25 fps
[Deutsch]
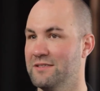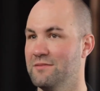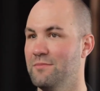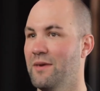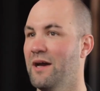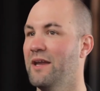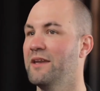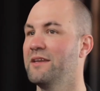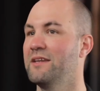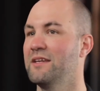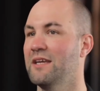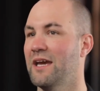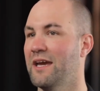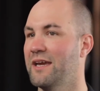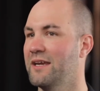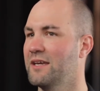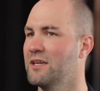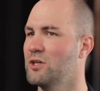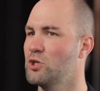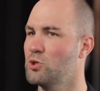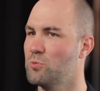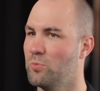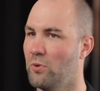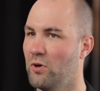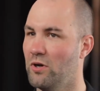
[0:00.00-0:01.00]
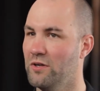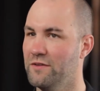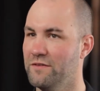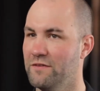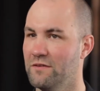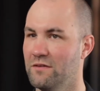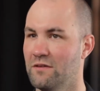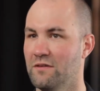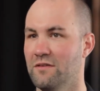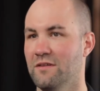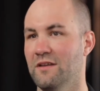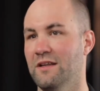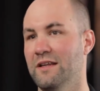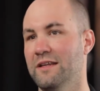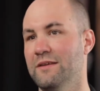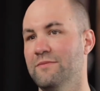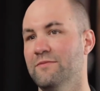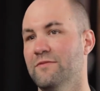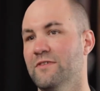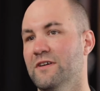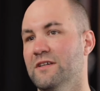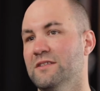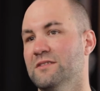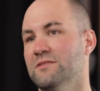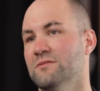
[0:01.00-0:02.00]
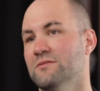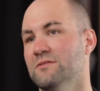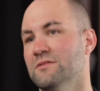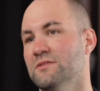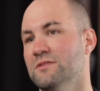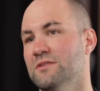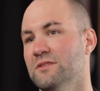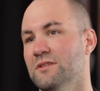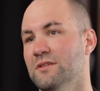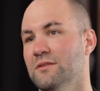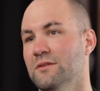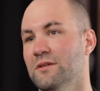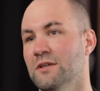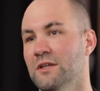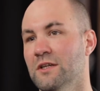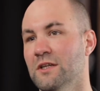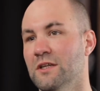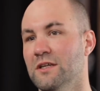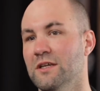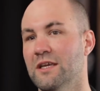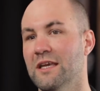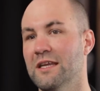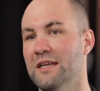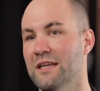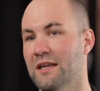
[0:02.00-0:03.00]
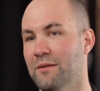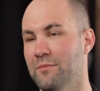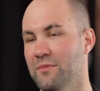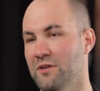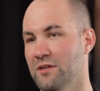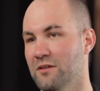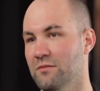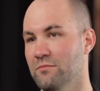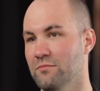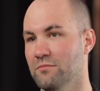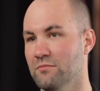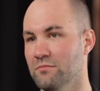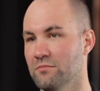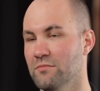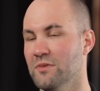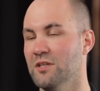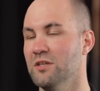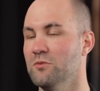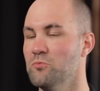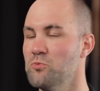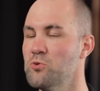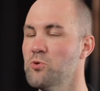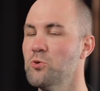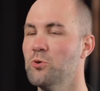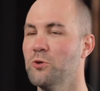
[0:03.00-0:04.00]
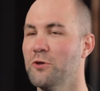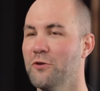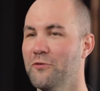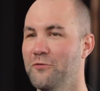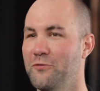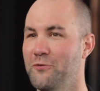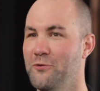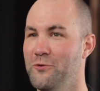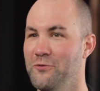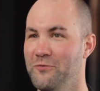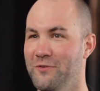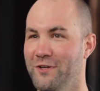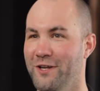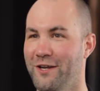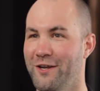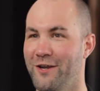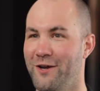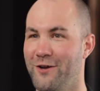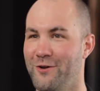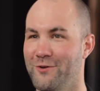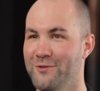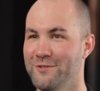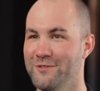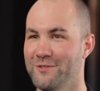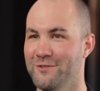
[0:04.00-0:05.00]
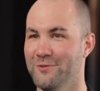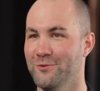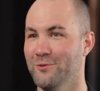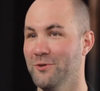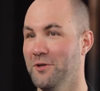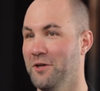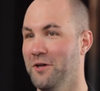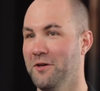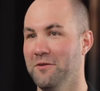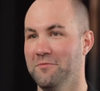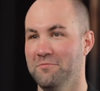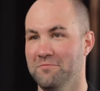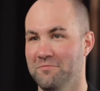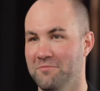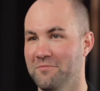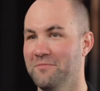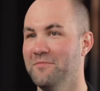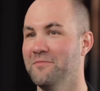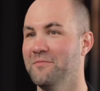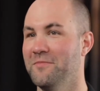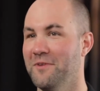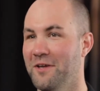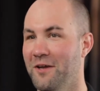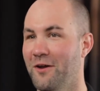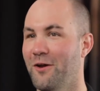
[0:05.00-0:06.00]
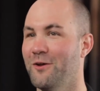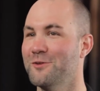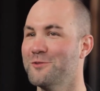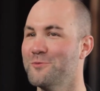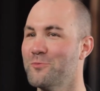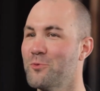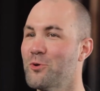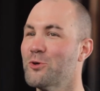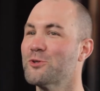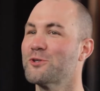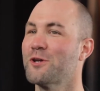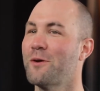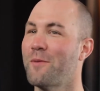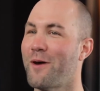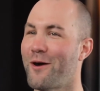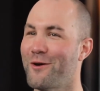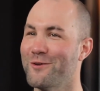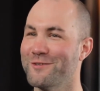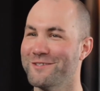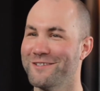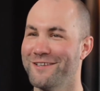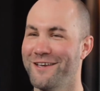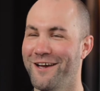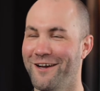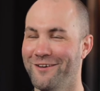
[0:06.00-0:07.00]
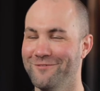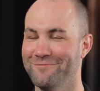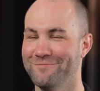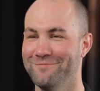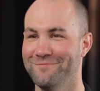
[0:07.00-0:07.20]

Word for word: Sie machen nicht eigentlich Sport, sondern sie erleben was und äh, gehen da mit einem, mit einem guten Gefühl wieder nach Hause oder äh, aus dem Kursraum raus. Ja.